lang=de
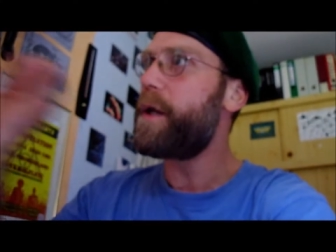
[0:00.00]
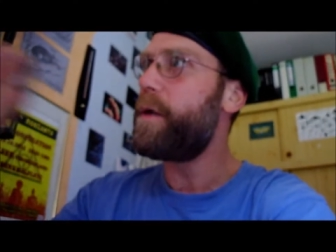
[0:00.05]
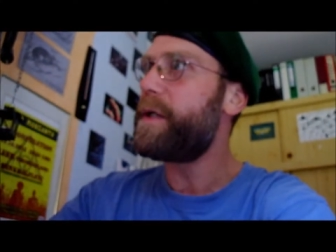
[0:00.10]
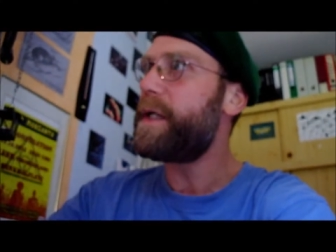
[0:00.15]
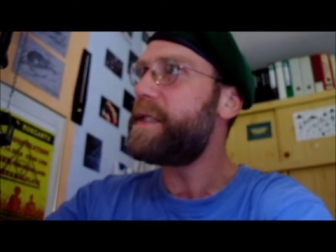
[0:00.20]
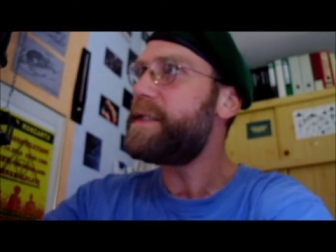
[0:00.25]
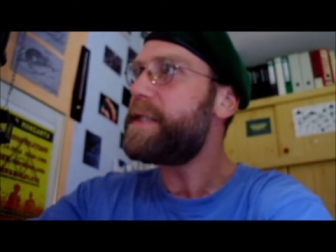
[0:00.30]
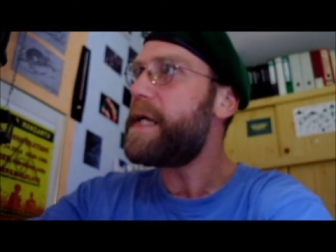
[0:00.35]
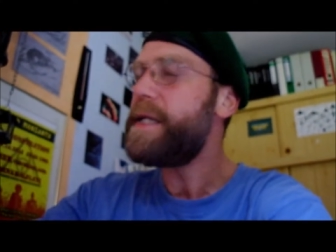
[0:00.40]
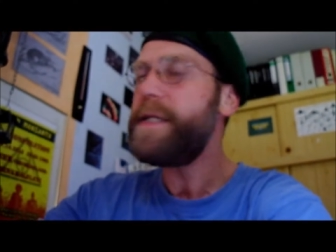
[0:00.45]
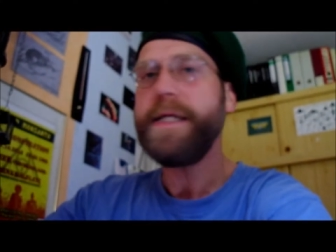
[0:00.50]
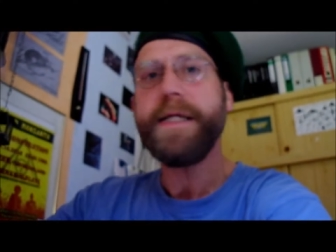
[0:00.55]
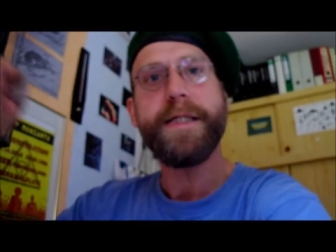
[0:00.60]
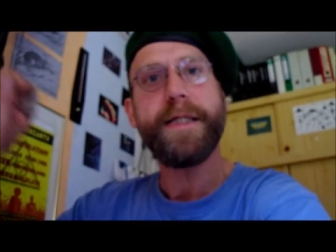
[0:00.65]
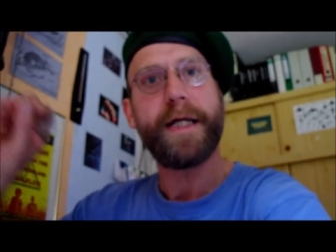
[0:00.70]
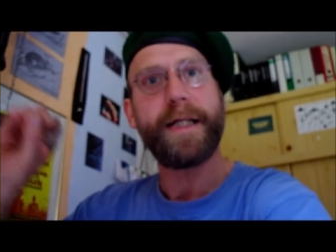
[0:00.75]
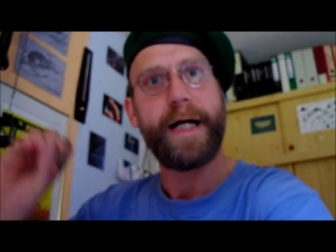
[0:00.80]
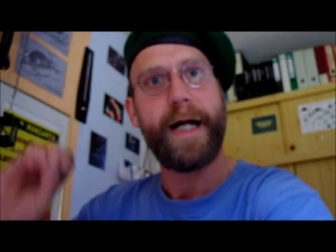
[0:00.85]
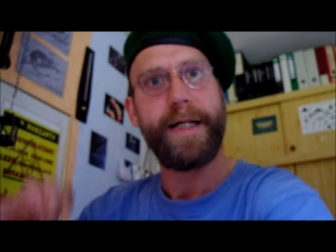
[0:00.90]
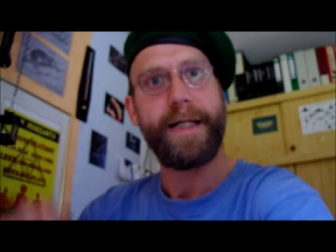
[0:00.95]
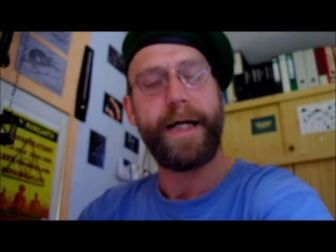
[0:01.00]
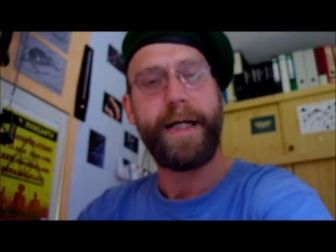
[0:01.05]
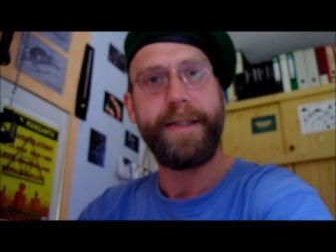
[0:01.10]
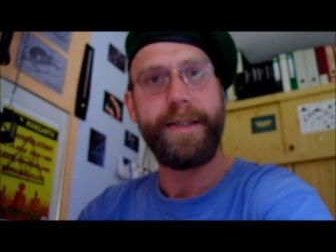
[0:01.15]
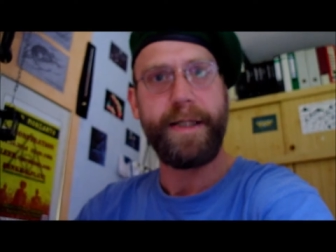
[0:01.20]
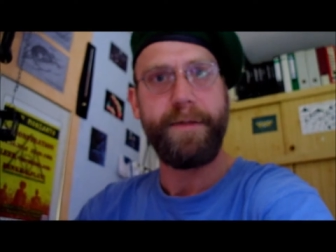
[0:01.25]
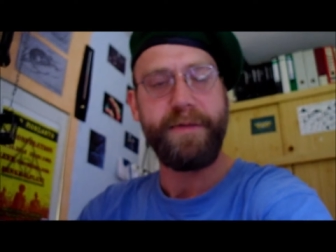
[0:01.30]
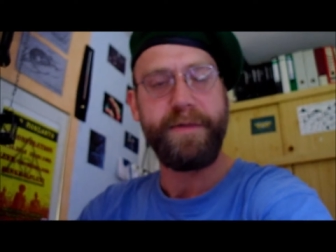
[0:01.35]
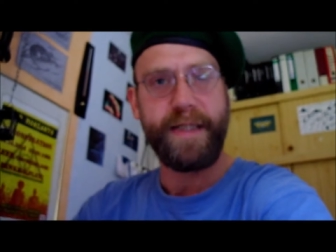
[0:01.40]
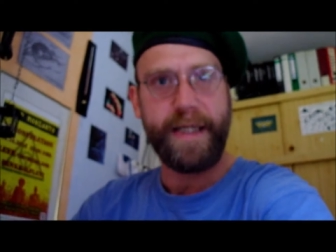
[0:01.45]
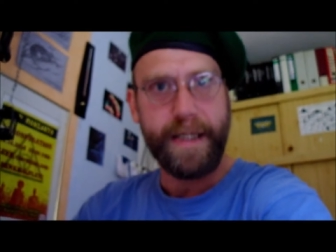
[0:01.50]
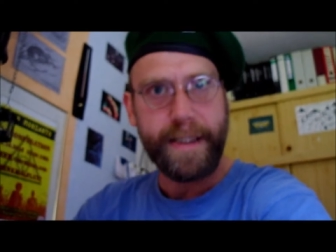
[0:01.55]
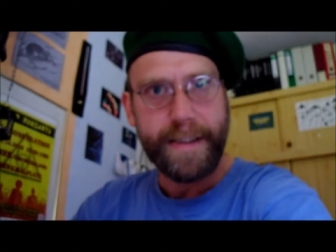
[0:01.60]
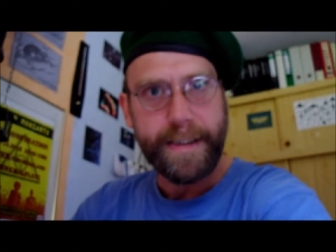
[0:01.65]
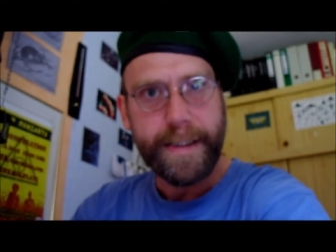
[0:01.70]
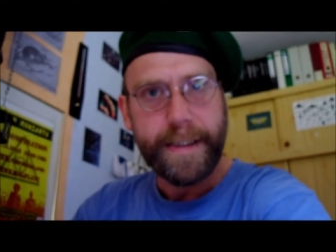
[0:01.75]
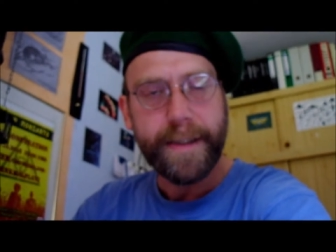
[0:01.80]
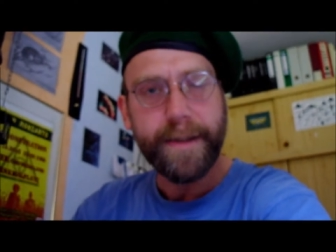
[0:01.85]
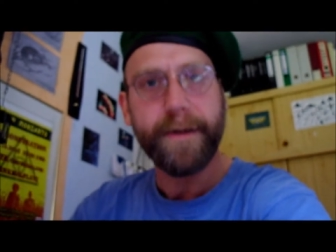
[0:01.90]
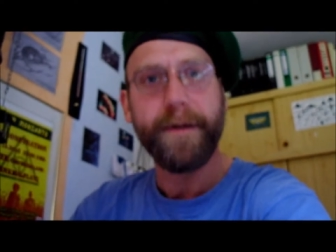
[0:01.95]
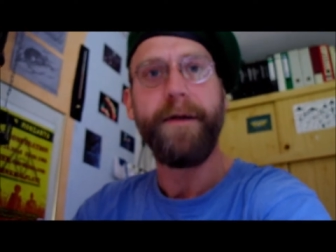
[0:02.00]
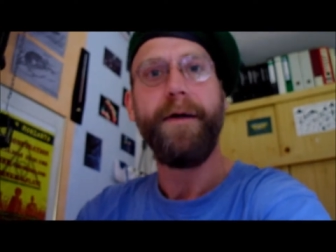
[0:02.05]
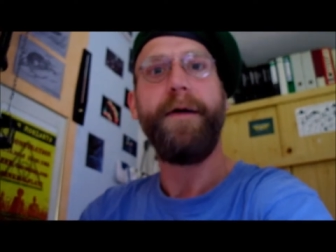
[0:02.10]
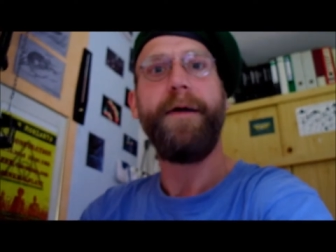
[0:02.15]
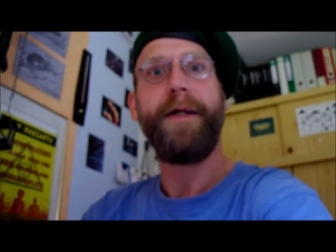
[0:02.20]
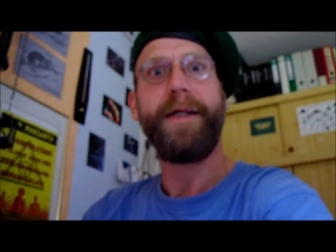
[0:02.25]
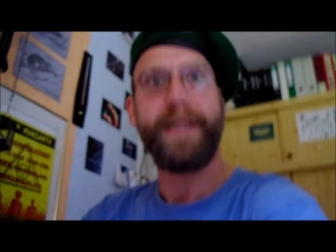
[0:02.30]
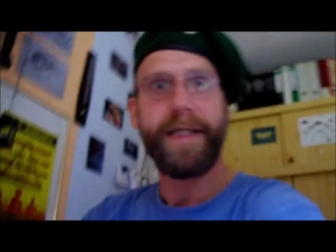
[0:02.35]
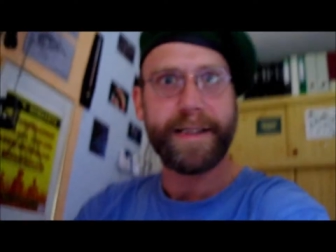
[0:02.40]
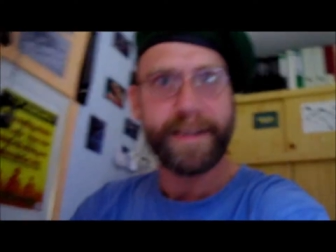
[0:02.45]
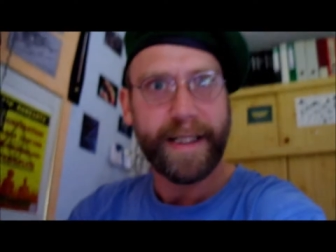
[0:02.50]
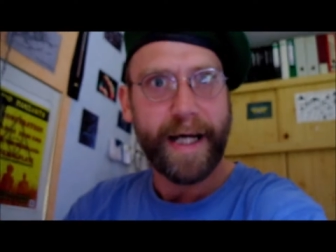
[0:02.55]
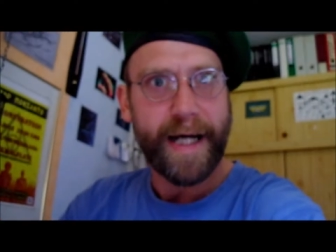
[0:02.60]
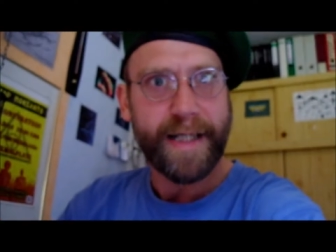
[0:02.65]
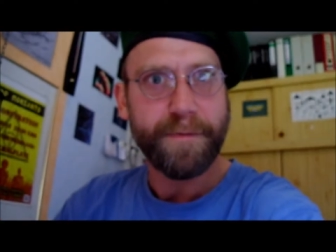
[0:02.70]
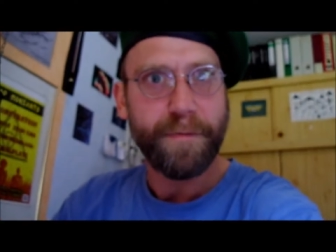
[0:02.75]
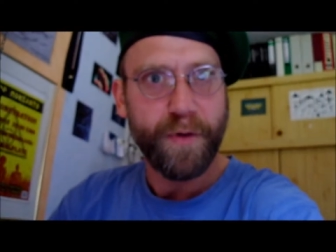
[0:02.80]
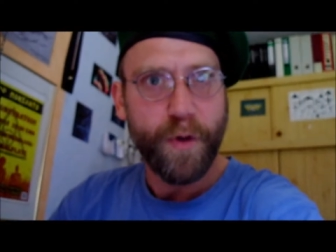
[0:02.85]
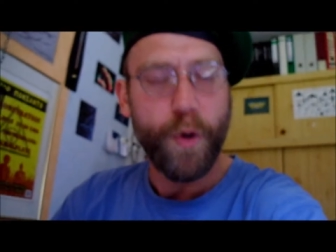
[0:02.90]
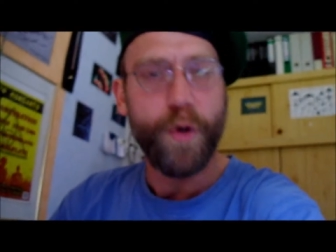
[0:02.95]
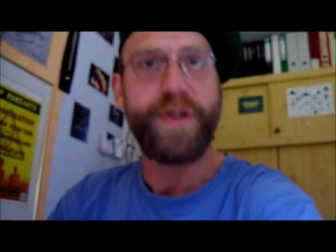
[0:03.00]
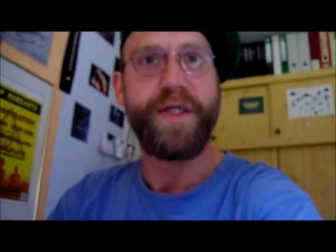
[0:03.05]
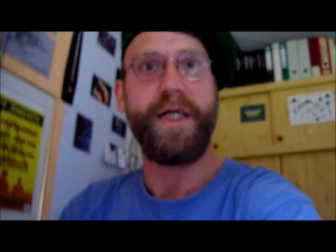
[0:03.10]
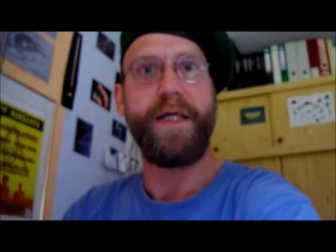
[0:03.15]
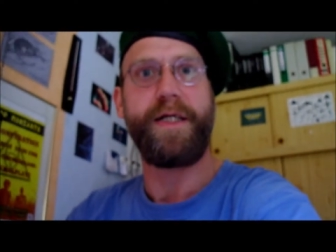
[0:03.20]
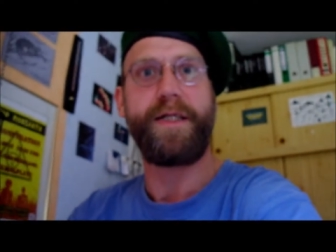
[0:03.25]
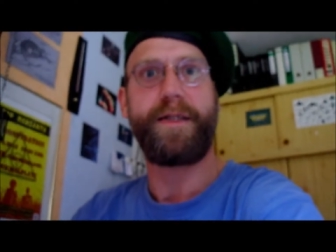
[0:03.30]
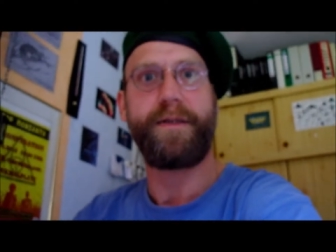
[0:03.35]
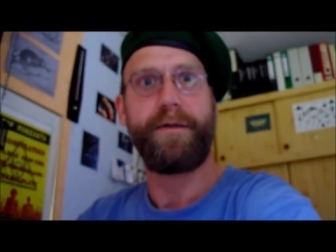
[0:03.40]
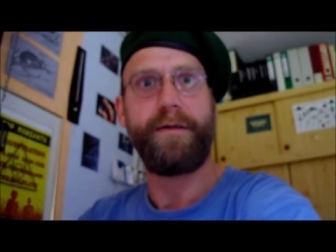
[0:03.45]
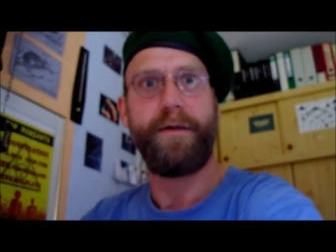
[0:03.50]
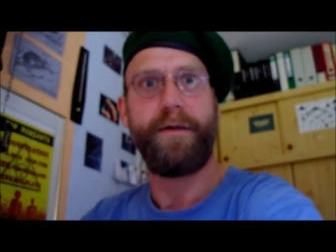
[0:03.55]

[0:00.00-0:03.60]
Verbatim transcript: dann sende ich das halt an denjenigen, der es gerade benötigt.